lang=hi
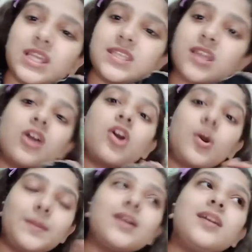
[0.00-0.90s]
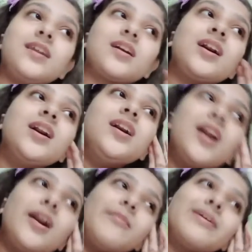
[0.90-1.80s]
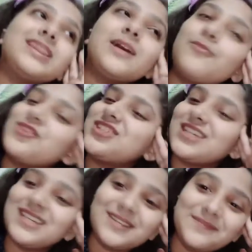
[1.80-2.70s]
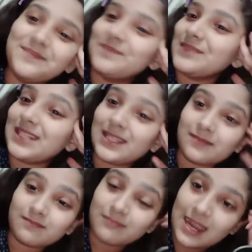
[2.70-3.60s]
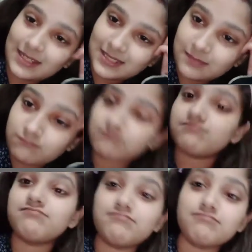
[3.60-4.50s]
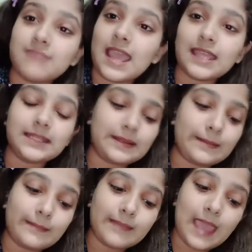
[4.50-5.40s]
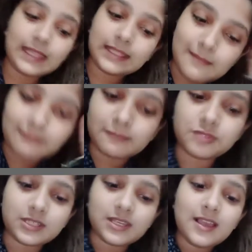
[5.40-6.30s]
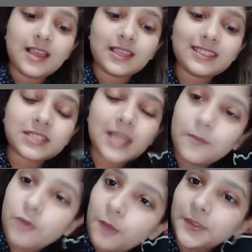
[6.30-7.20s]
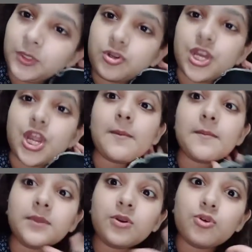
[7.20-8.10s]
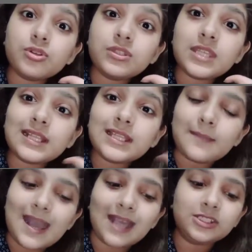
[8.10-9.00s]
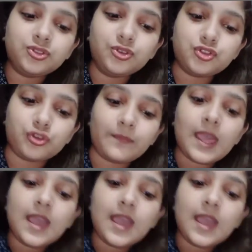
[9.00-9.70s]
ना किसी जगह कॉपी करने का मतलब मुझे मेरे माइंड है नहीं मेरा है नहीं दिमाग मुझे किसी का आप कॉपी क्यों करें आप अपना खुद एक दिमाग से सोचो